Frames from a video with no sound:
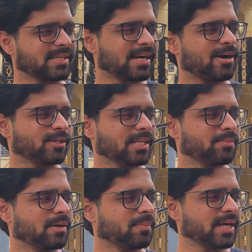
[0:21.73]
से कहा होता
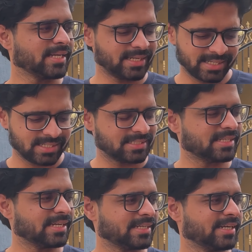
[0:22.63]
मामा ये किस
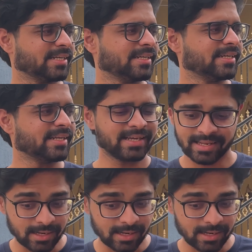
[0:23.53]
दे टेडी डे